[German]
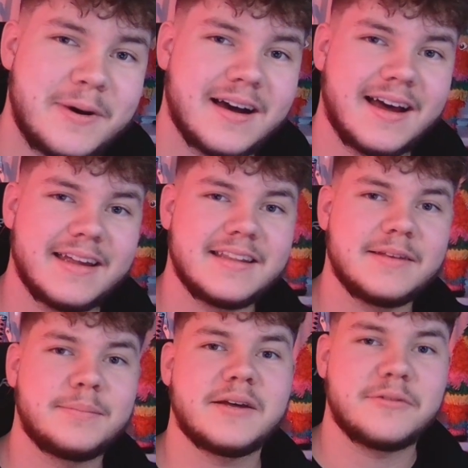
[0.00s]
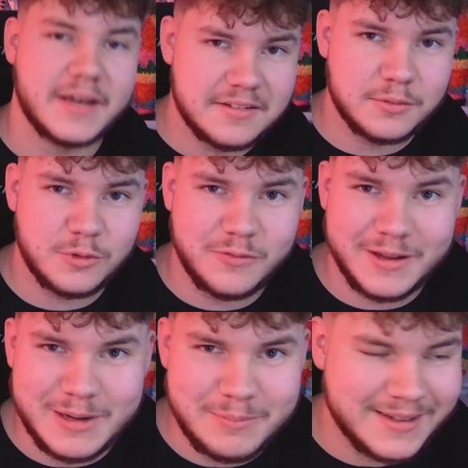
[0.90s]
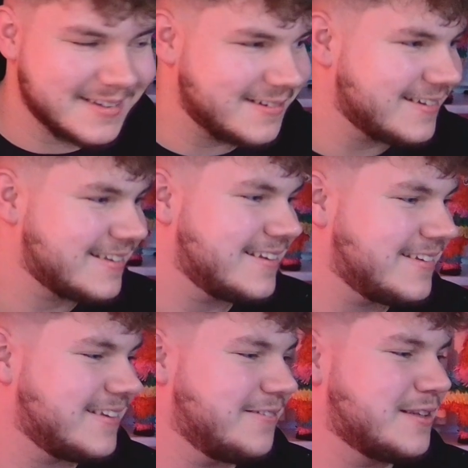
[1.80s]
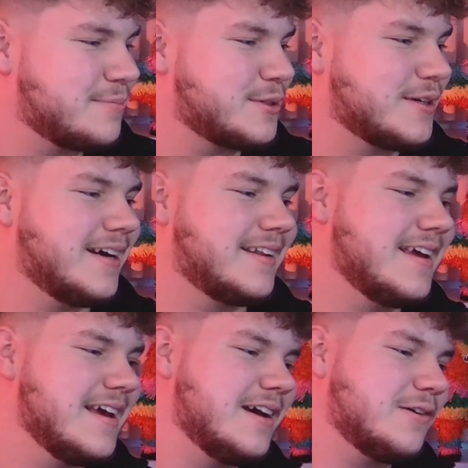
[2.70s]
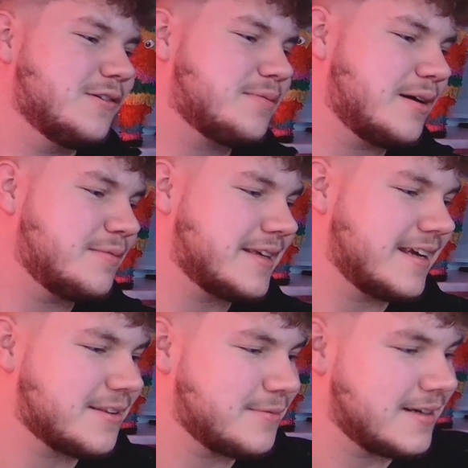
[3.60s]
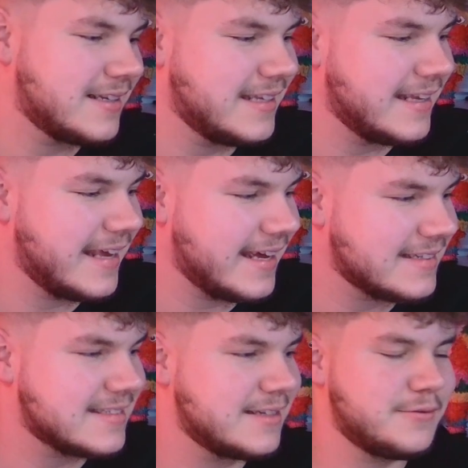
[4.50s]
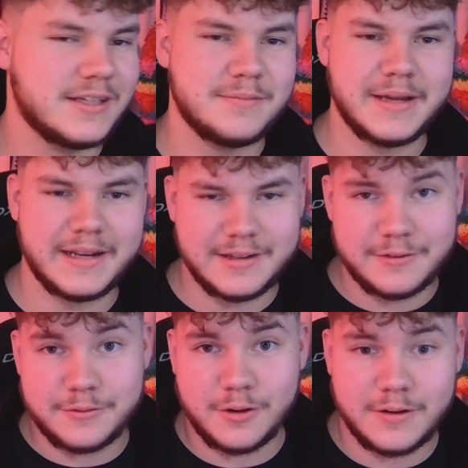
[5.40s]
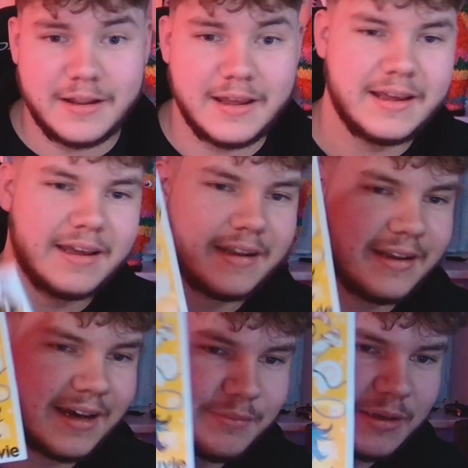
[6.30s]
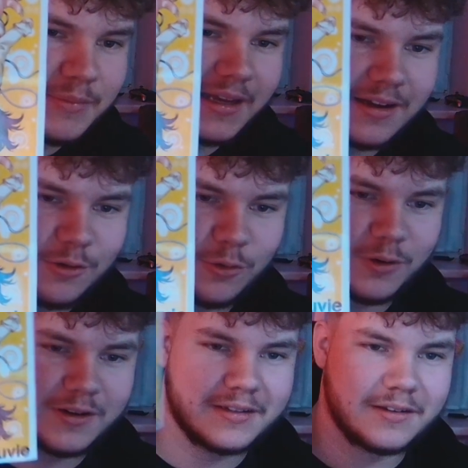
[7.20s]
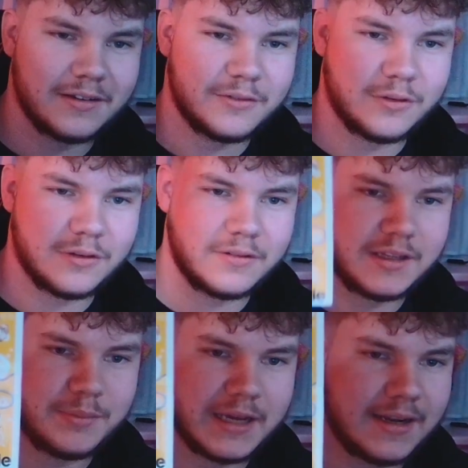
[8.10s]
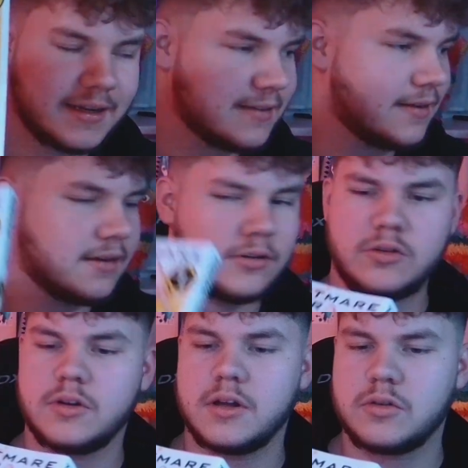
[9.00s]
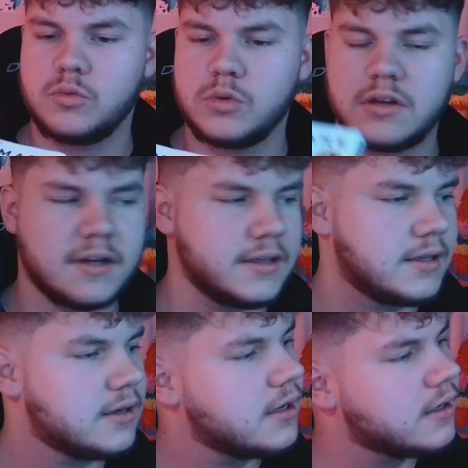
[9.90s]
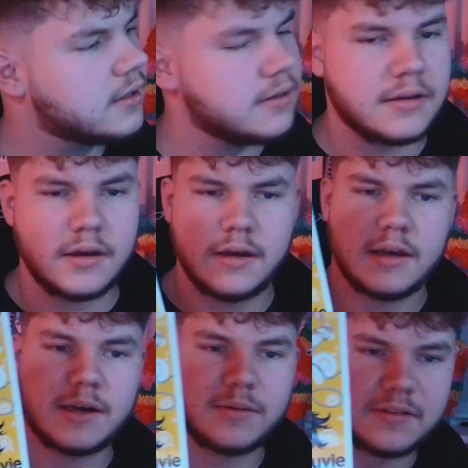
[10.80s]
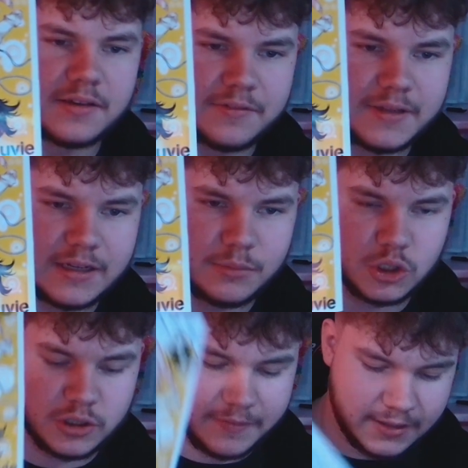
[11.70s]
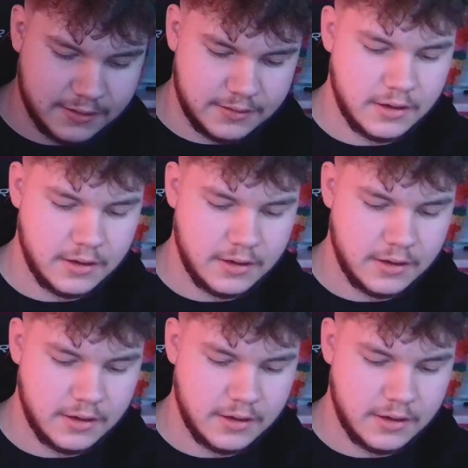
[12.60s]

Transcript: Reihen, die perfekt zum November passen, Leute. Ihr wisst Bescheid. Und zwar habe ich erstmal die ersten vier Bände von Nightmare Maker geholt äh, von eBay Kleinanzeigen. Ist eine ganz gute Qualität eigentlich. Kann man sich eher weniger beschweren.